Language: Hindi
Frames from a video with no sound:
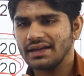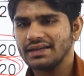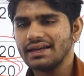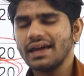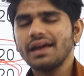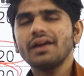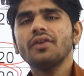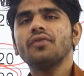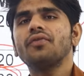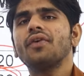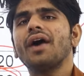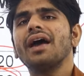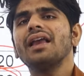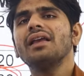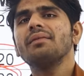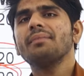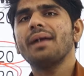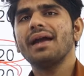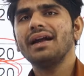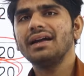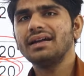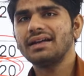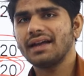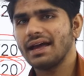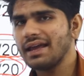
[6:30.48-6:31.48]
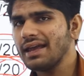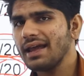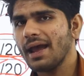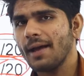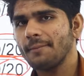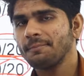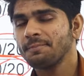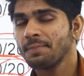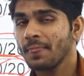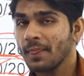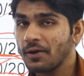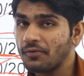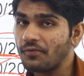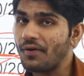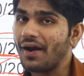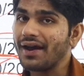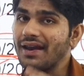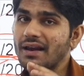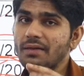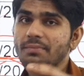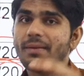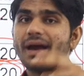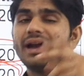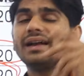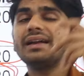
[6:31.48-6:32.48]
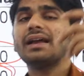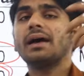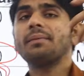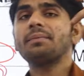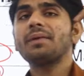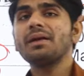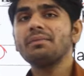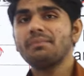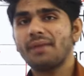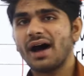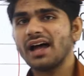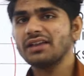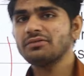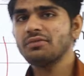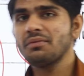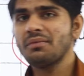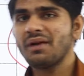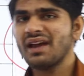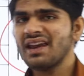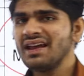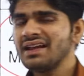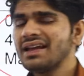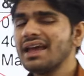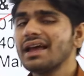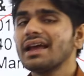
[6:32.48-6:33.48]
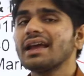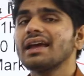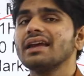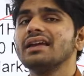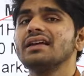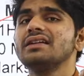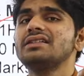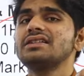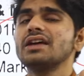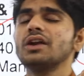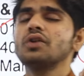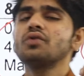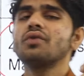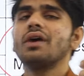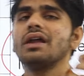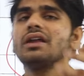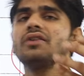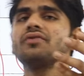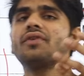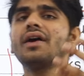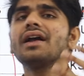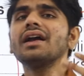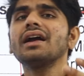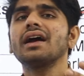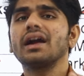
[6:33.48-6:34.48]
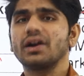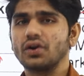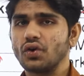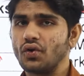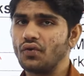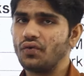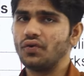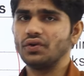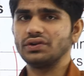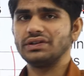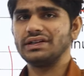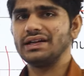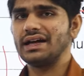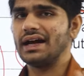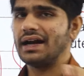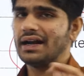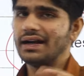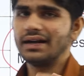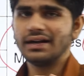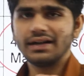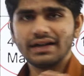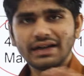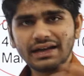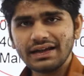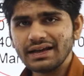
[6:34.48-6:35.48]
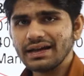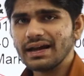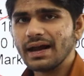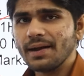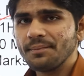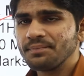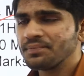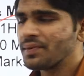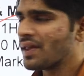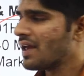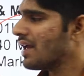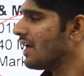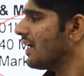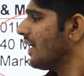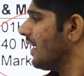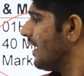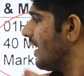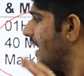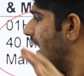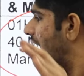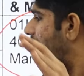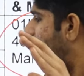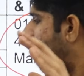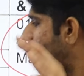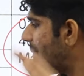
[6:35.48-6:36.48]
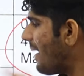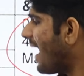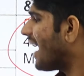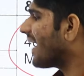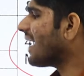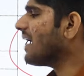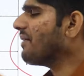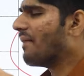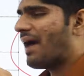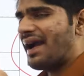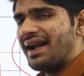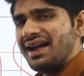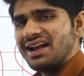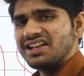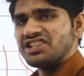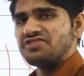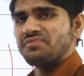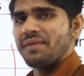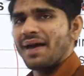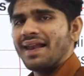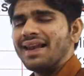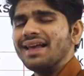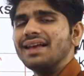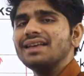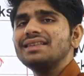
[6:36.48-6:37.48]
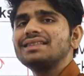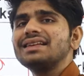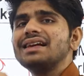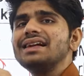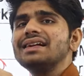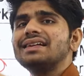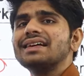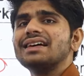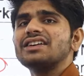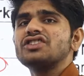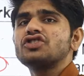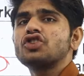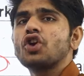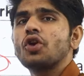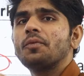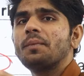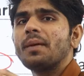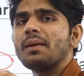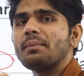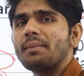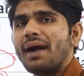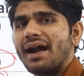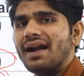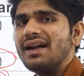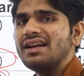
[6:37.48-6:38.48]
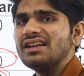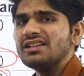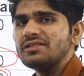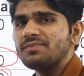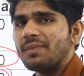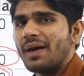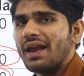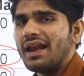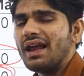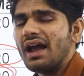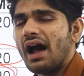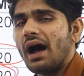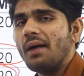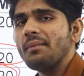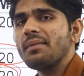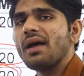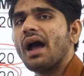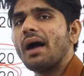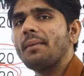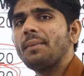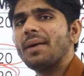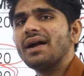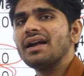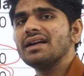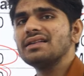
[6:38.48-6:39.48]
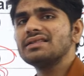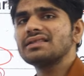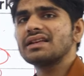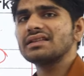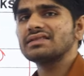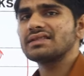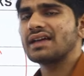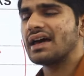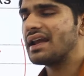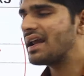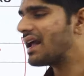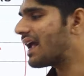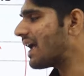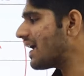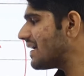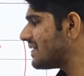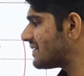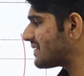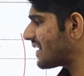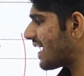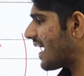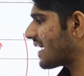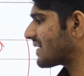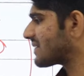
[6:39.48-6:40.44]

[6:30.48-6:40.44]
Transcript: यह एक फाइनल मेरिट नहीं है फाइनल मेरिट आपकी बाद में बनेगी एक इनिशियल क्वालिफाइंग कट ऑफ होती है ठीक है अब आगे बढ़ने से पहले स्किल टेस्ट के ऊपर बढ़ने से पहले हम यहाँ पर डिस्कस करेंगे इसके